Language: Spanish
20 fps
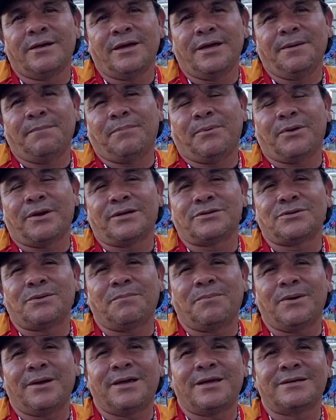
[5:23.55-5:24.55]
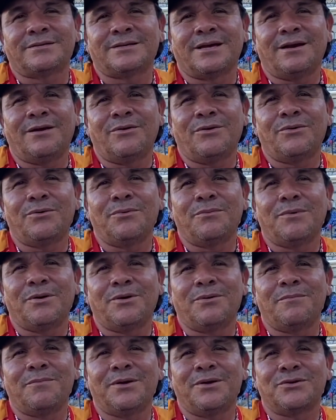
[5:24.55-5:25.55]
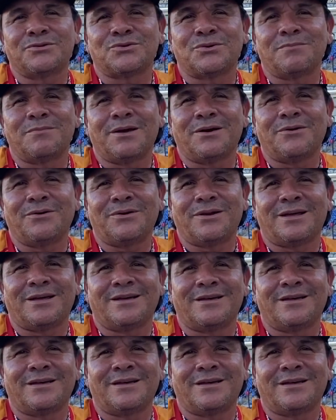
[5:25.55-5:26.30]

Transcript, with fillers: y por eso pues quizás los números míos son mejores.